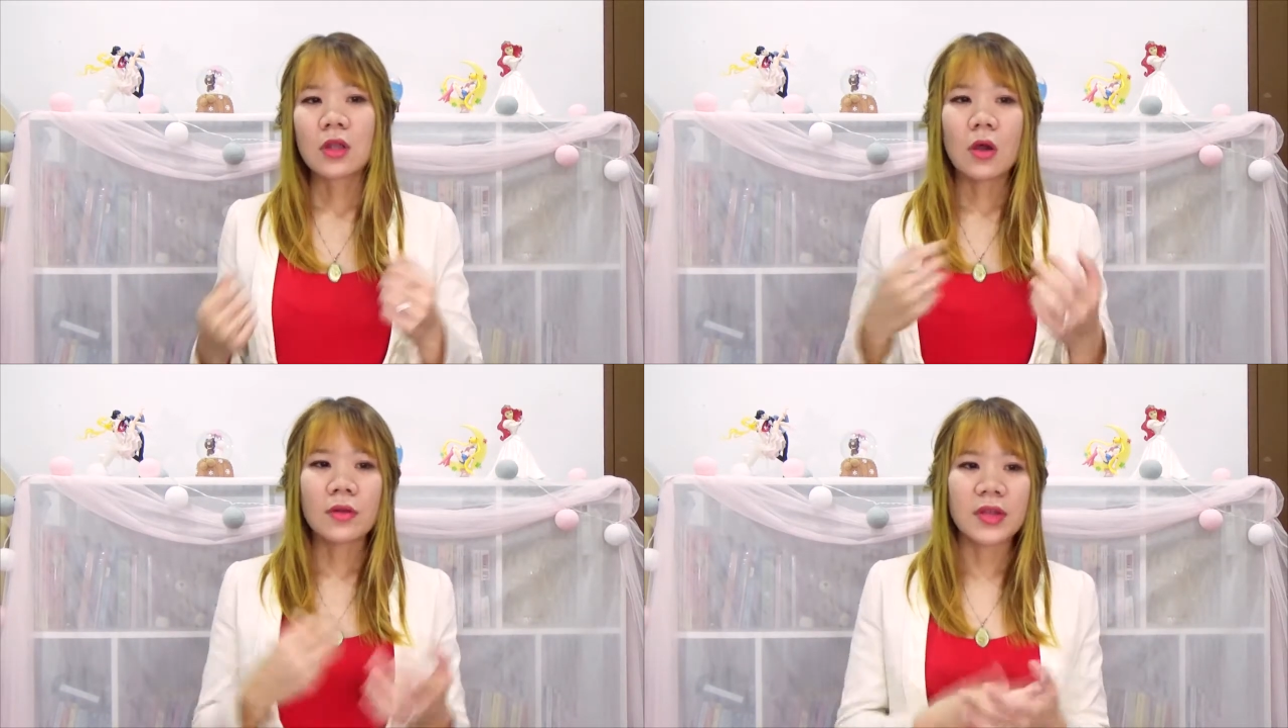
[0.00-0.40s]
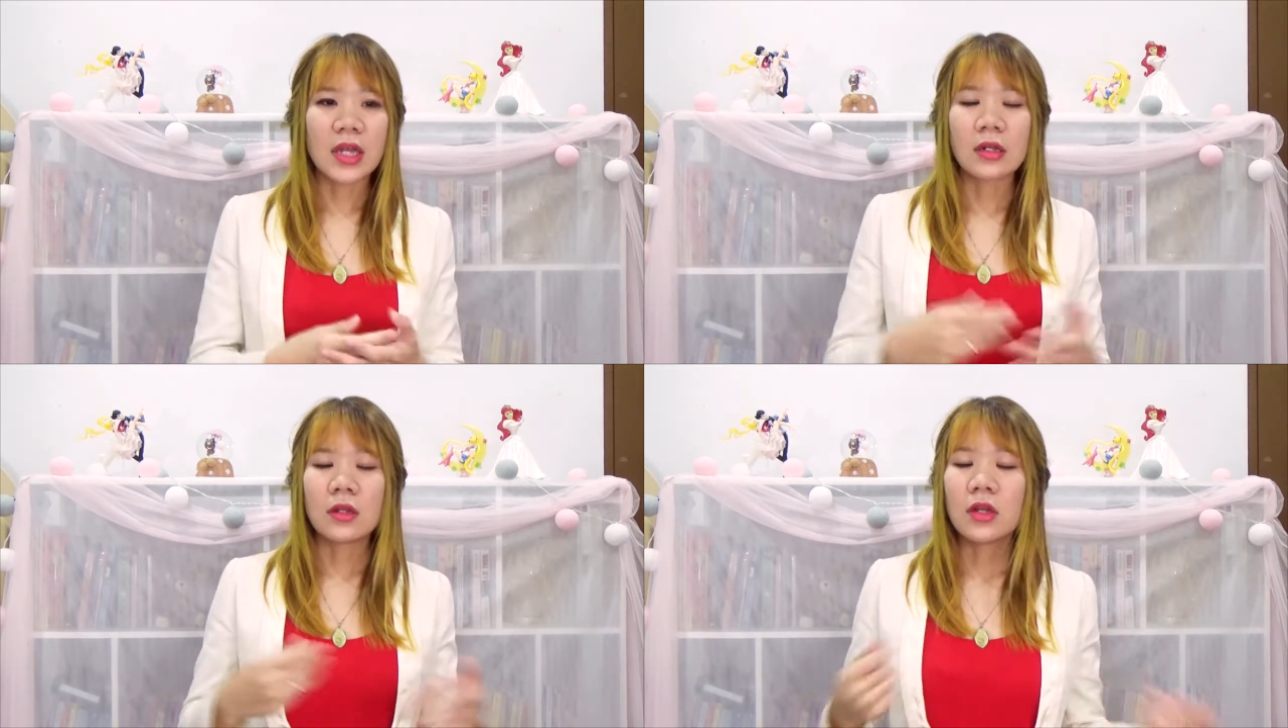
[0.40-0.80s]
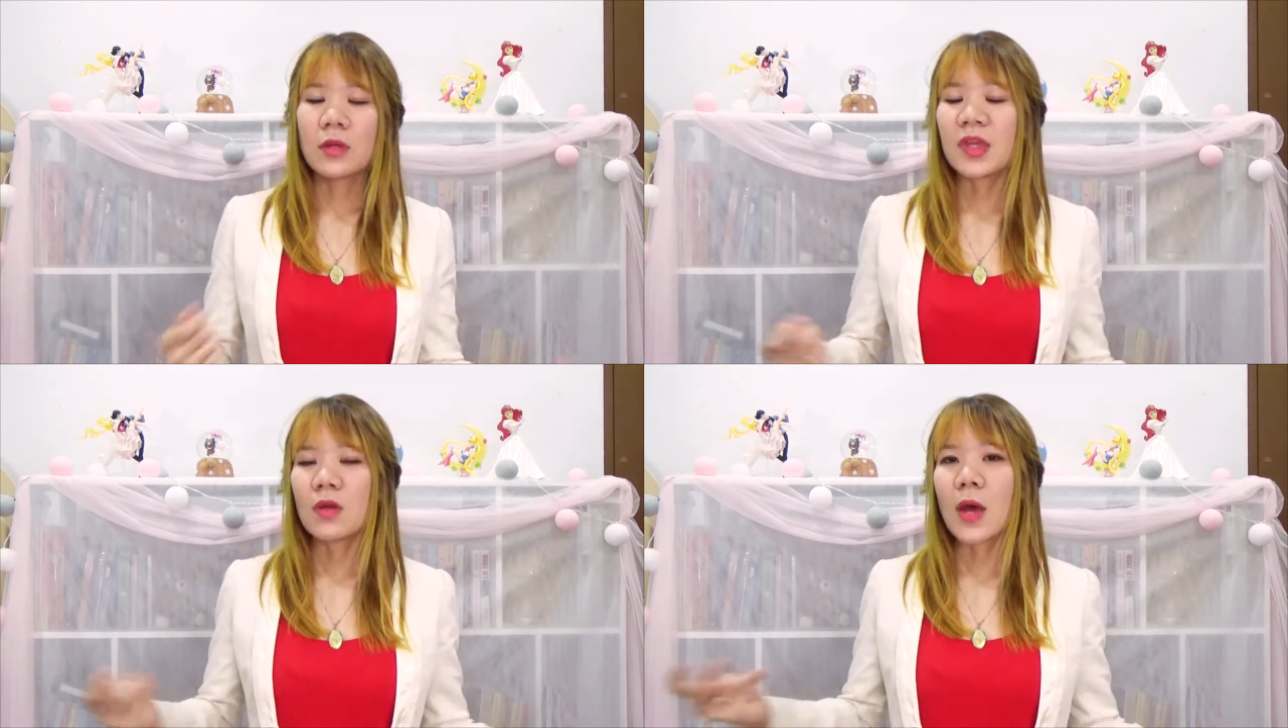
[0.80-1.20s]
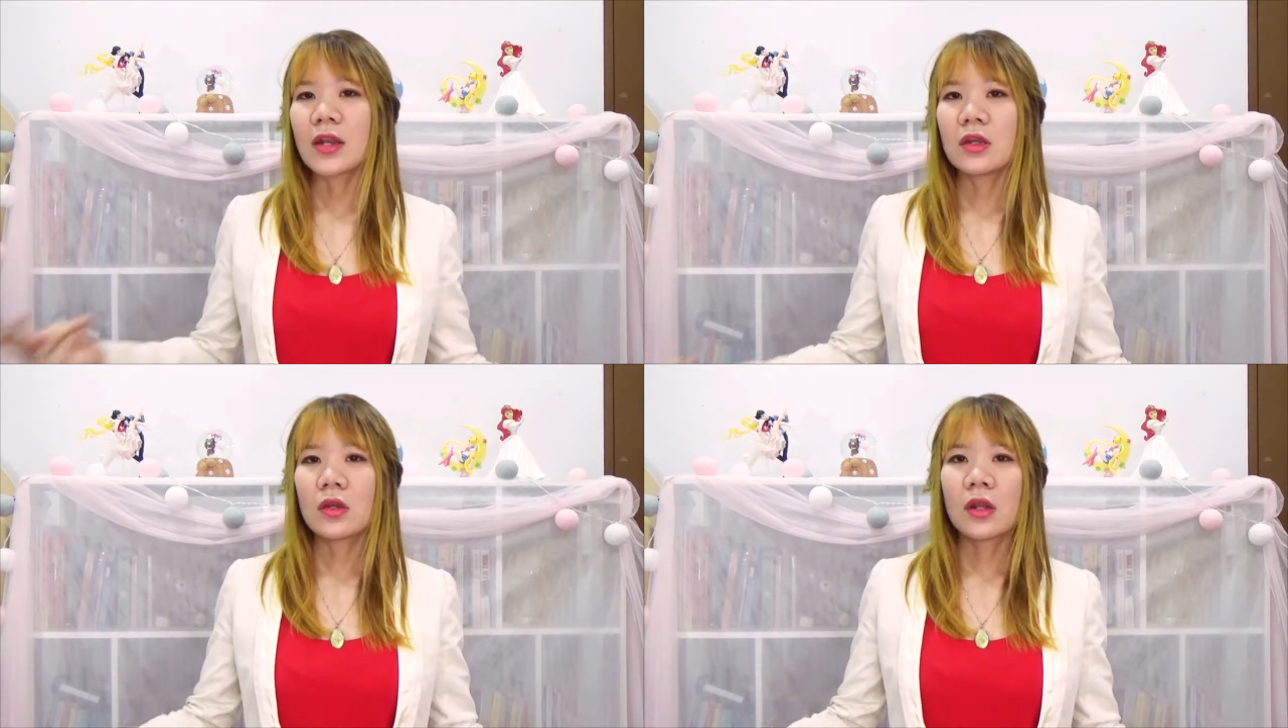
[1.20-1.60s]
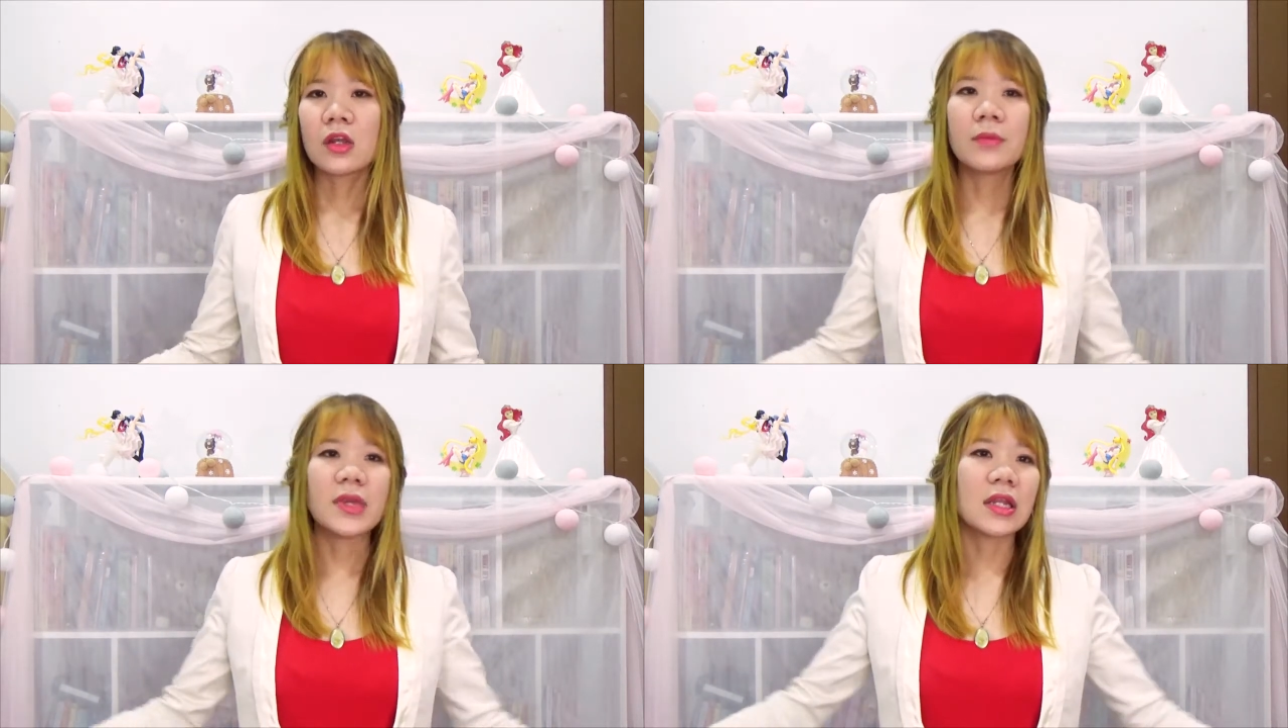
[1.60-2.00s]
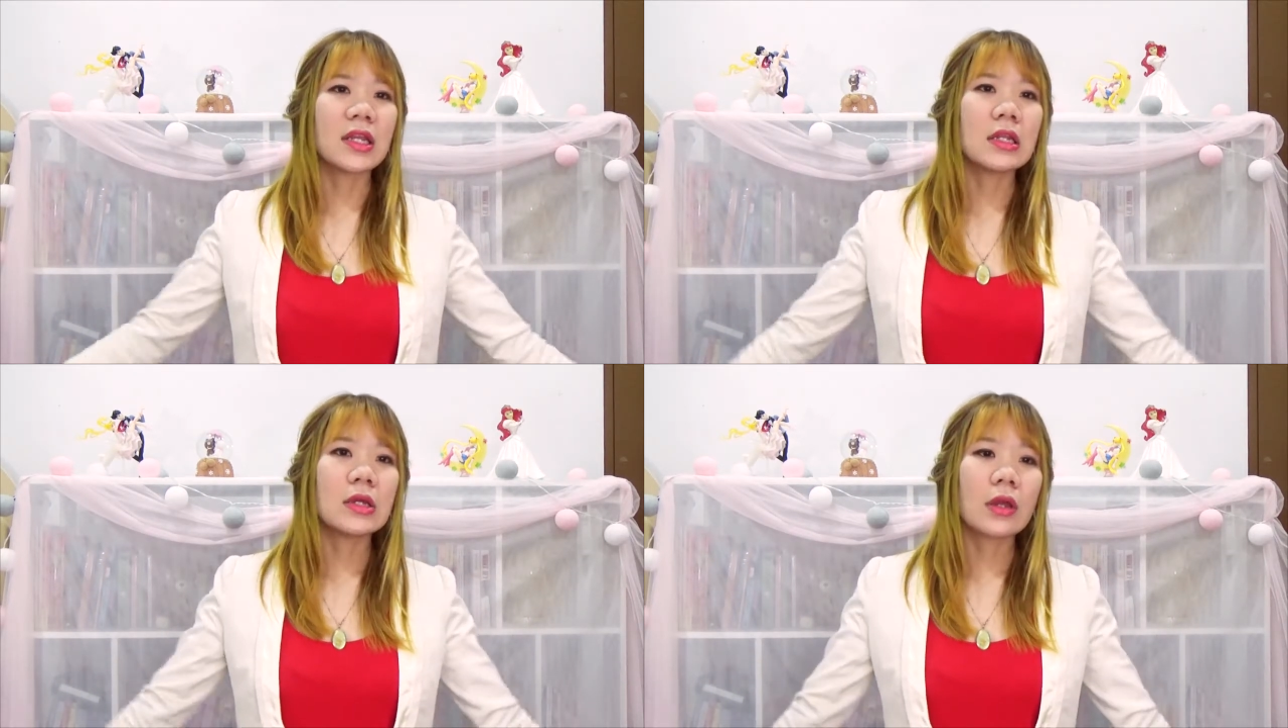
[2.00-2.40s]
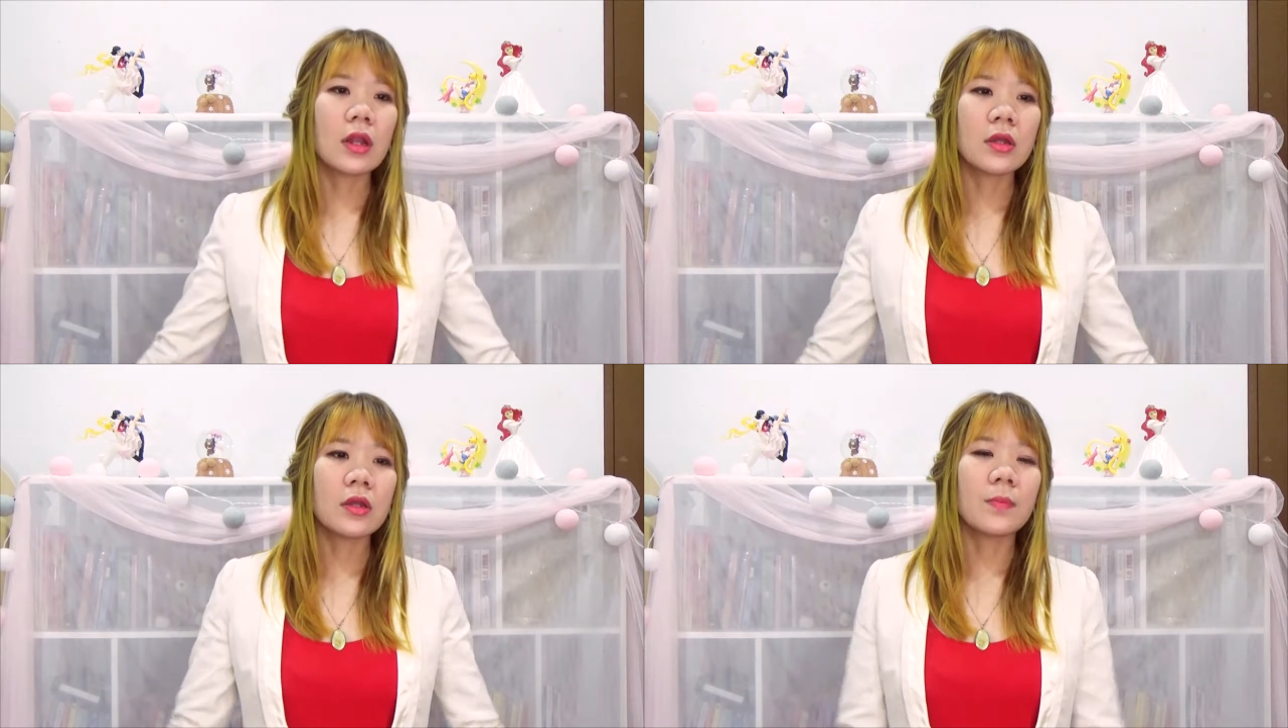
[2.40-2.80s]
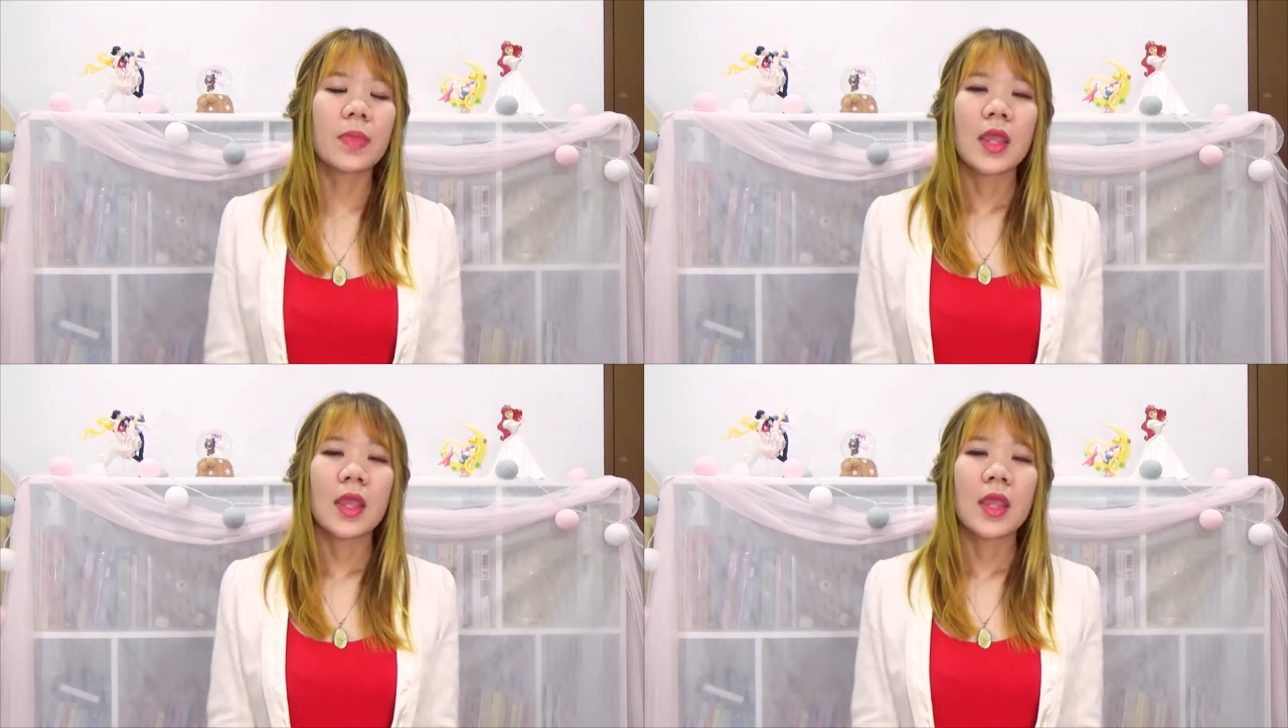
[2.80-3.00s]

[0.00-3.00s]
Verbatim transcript: ท่องเสร็จลืมอีกวันนึงก็ลืมอีกอาทิตย์นึงก็ลืม